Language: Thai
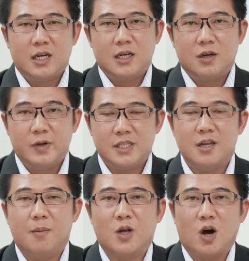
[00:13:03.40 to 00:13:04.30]
คือ
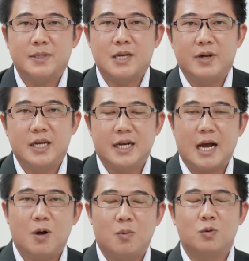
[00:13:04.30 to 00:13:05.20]
Wisdom Talk ประจำวันนี้นะค
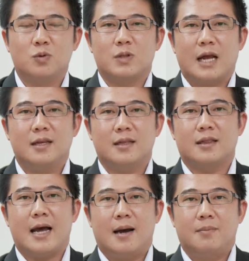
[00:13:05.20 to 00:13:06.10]
รับ ขอบคุณทุกท่านที่ติ
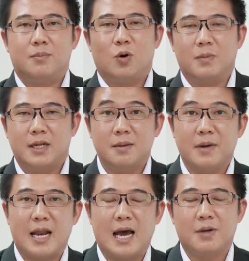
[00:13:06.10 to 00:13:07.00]
ดตามผมและทีม
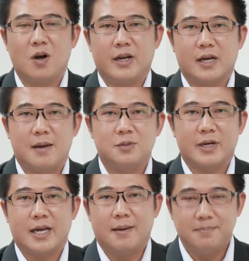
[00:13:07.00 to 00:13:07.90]
งานลาไปก่อนนะครับ สวัสดีครั